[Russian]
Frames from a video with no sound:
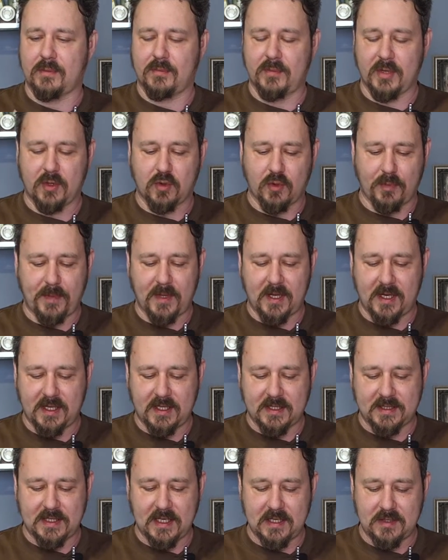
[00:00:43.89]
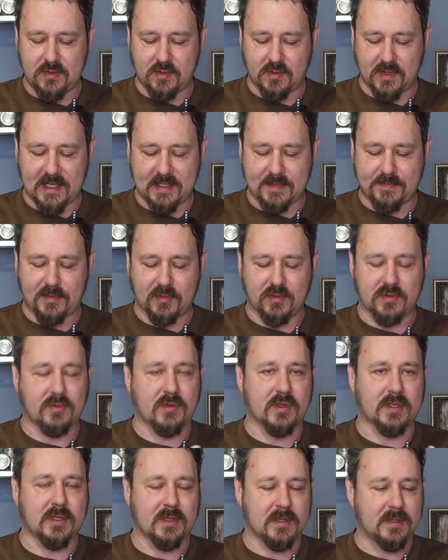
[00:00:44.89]
Мы купили их здесь у нас, потому что
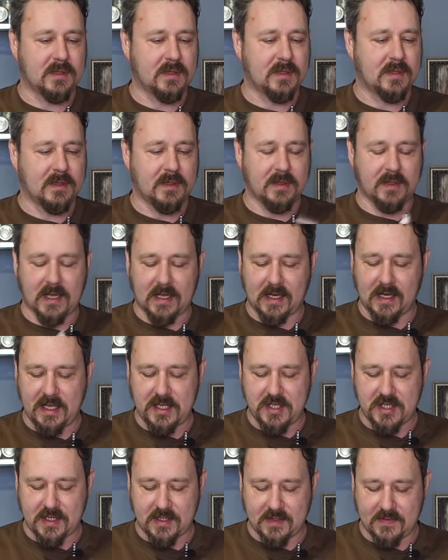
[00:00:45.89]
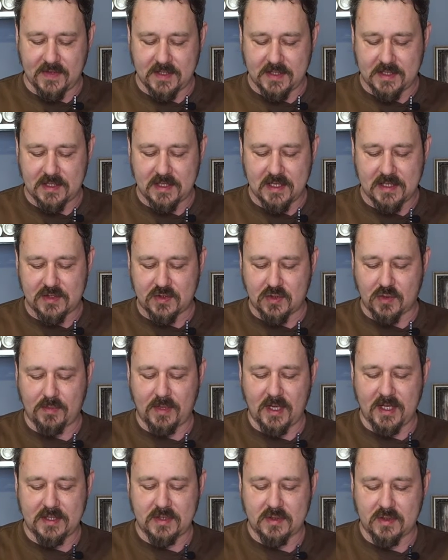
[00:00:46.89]
вот наклеечка 210
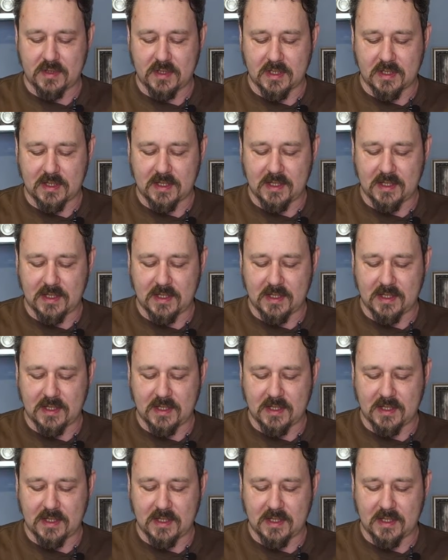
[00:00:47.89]
рублей стоит эта